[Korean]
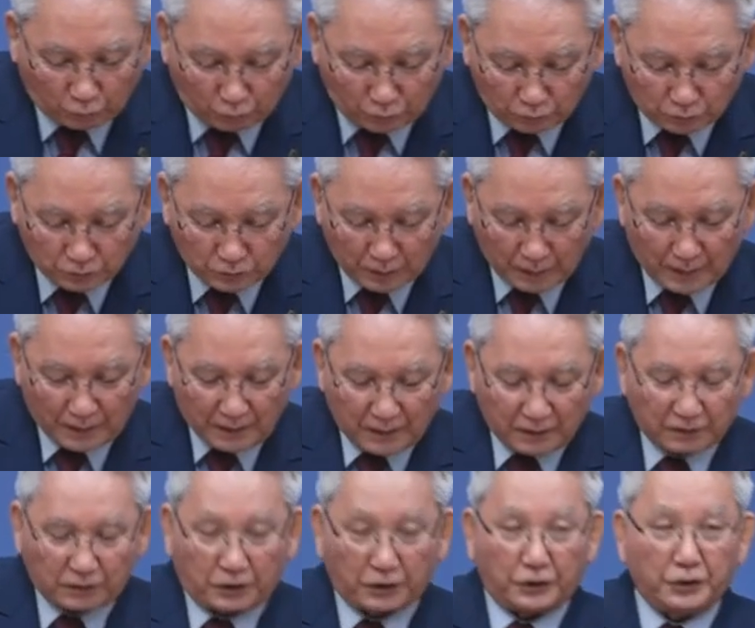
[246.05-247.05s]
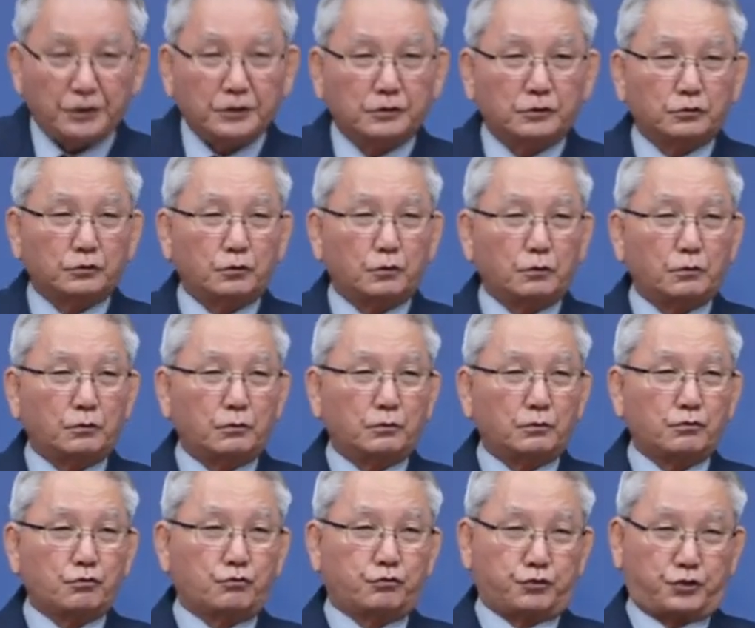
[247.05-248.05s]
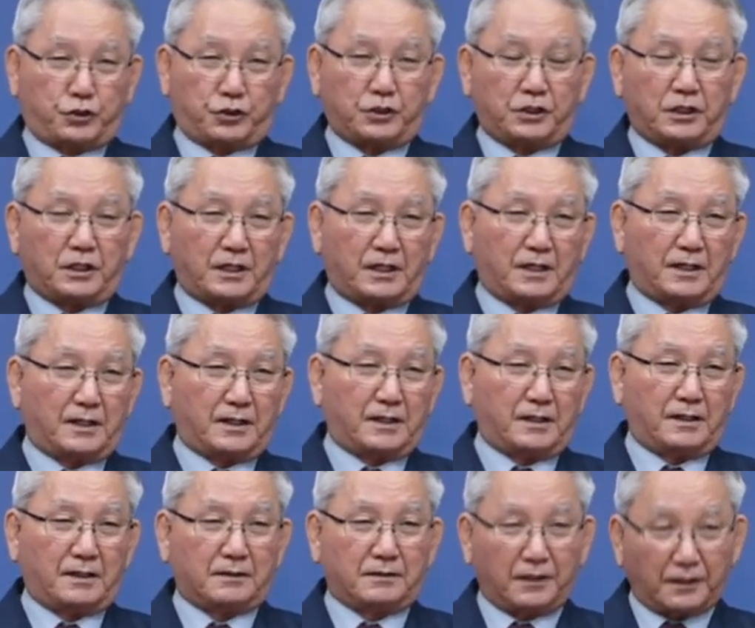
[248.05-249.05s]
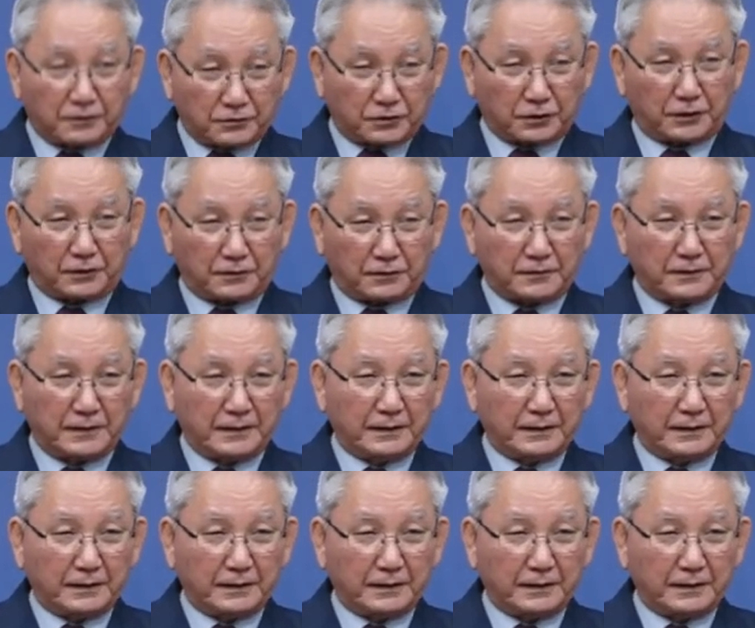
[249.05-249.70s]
곧 그리스도 주심이라 그랬어요.